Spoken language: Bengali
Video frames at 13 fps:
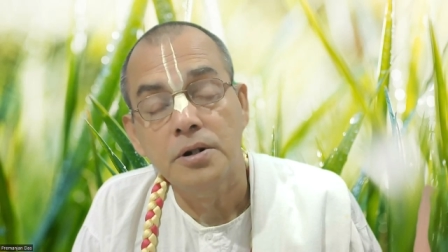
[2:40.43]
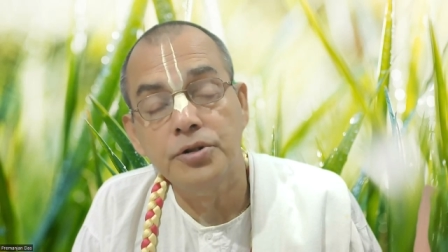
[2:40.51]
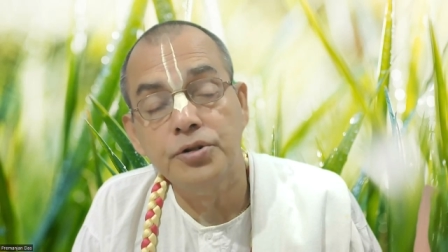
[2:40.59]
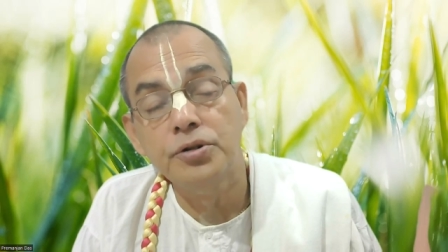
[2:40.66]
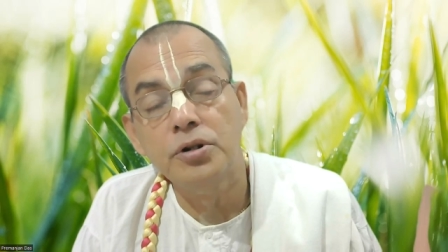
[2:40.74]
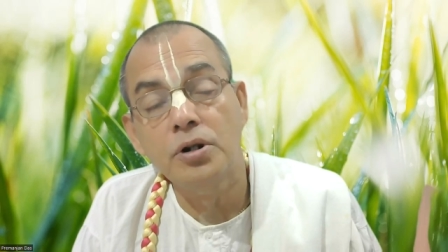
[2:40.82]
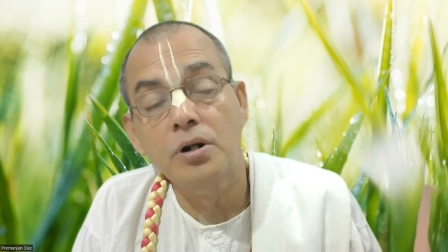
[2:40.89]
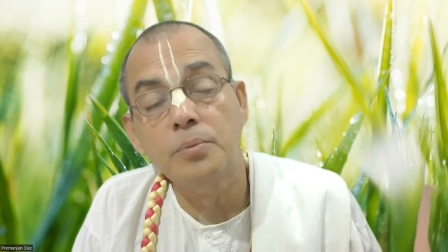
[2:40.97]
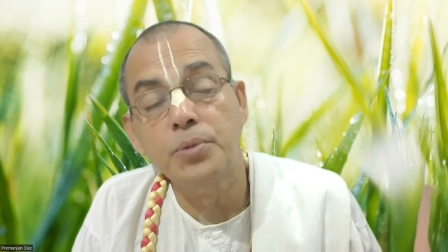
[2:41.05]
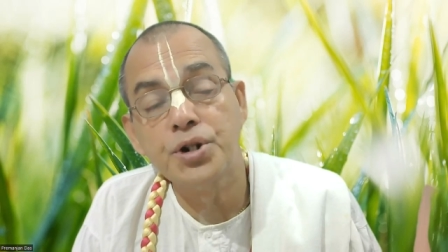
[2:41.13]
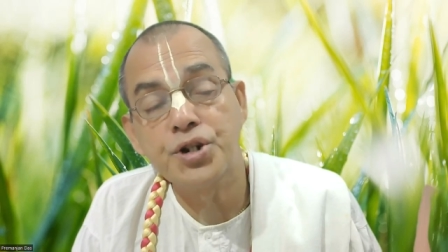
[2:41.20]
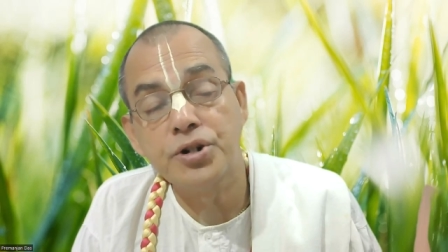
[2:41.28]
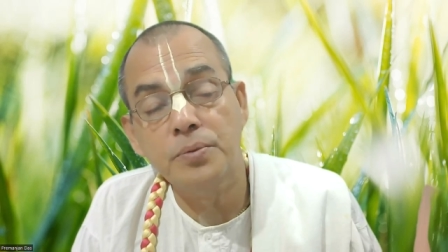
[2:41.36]
এই জন্য
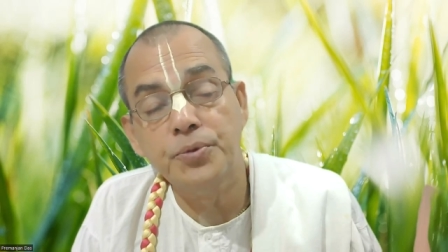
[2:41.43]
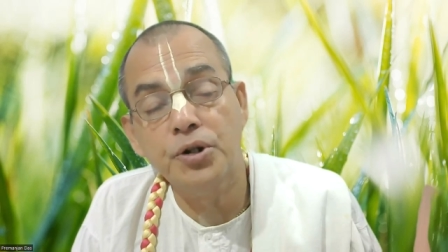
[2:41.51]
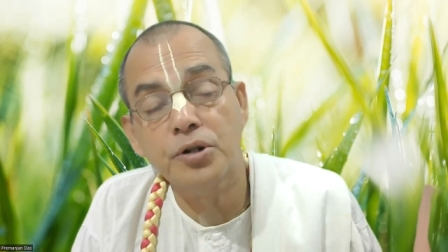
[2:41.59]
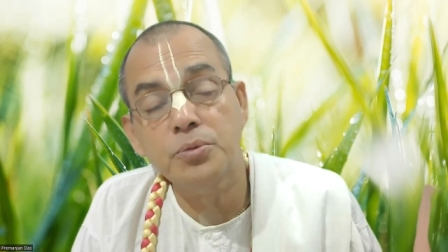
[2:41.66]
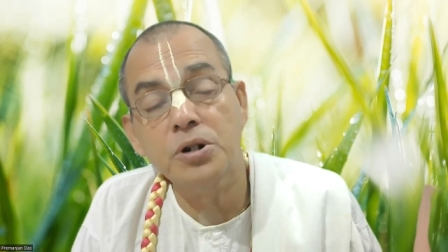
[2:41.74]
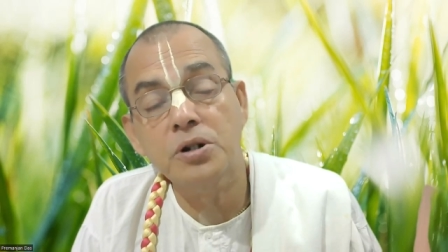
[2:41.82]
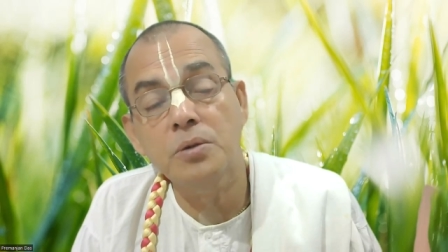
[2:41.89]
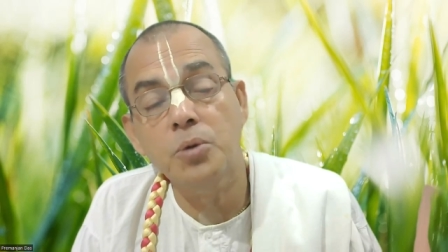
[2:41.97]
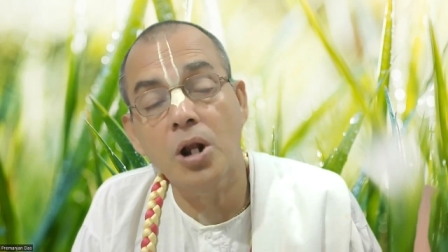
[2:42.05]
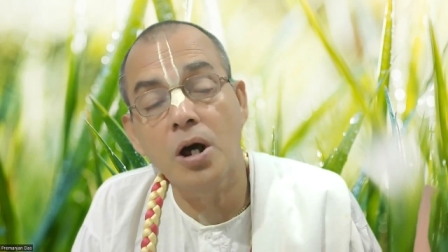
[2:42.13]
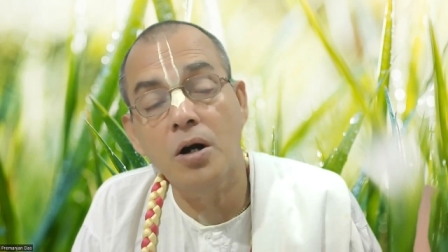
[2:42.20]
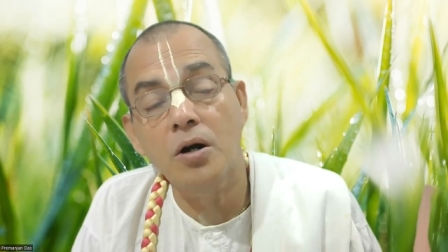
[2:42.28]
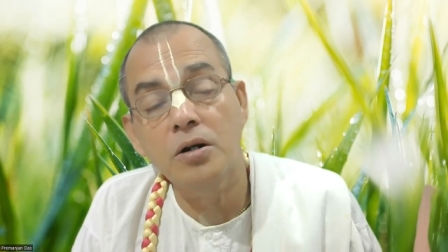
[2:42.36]
বৈষ্ণব ধর্মকে
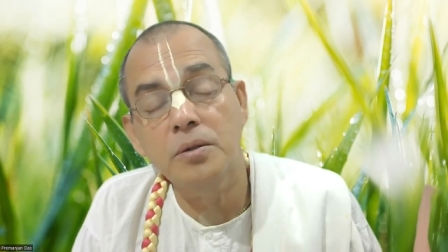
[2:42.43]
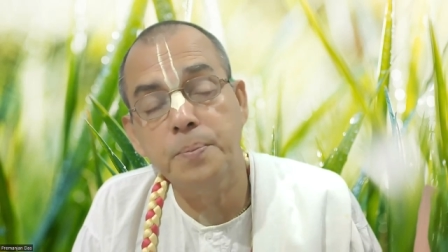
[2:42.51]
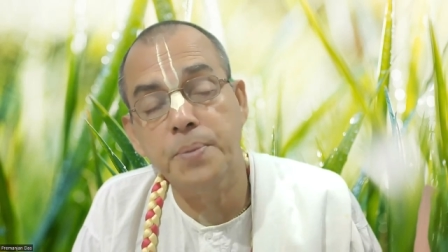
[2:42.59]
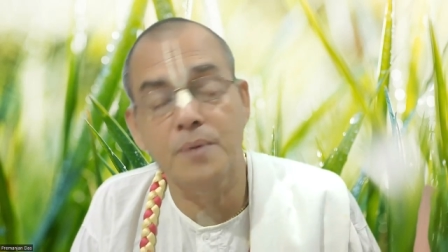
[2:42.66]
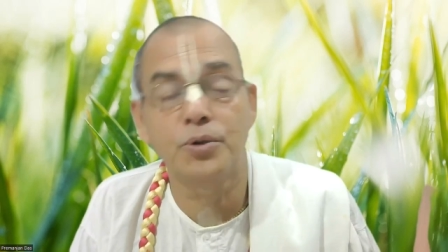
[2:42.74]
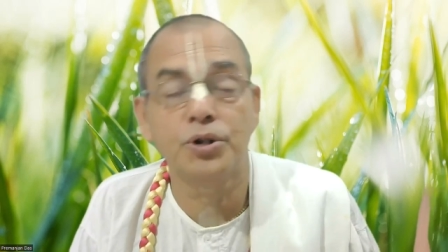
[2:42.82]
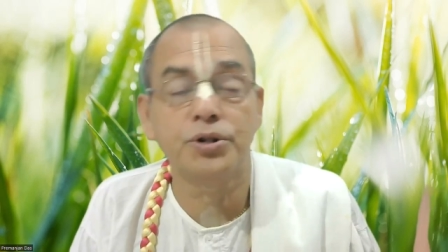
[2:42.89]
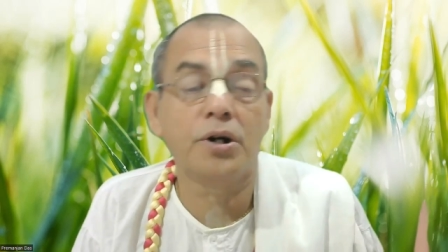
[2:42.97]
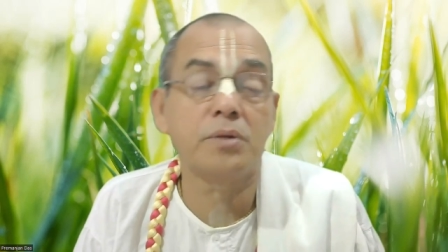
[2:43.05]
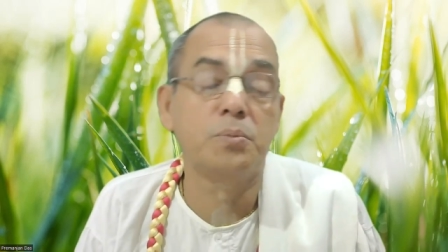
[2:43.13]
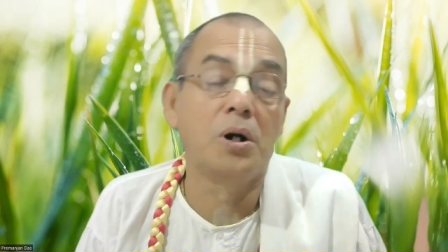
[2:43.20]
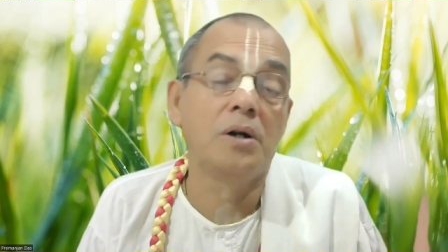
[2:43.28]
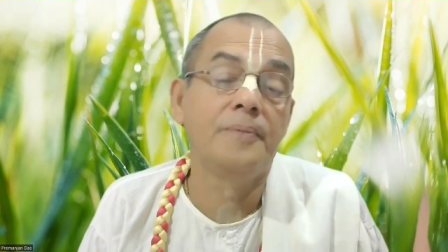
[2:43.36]
বলা হয় প্রেম
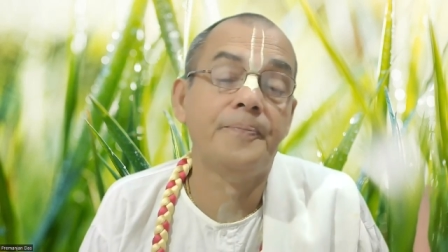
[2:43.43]
ধর্ম